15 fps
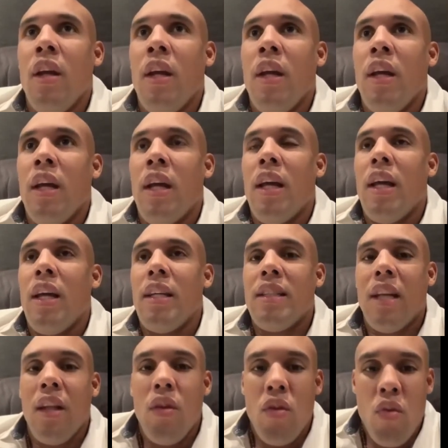que
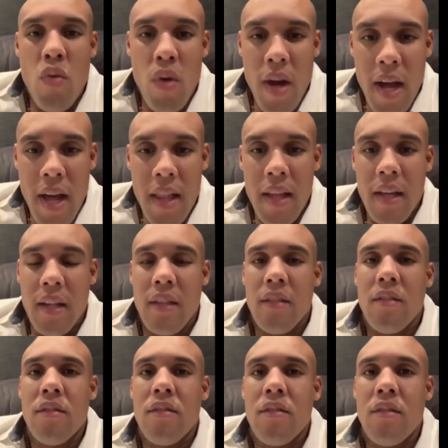esas dos jugadas
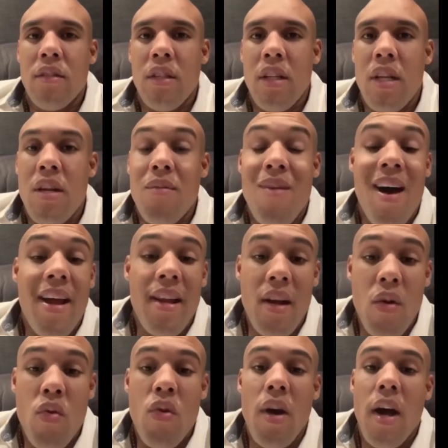y varias
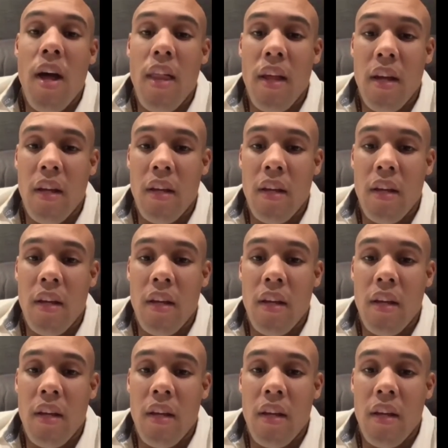jugadas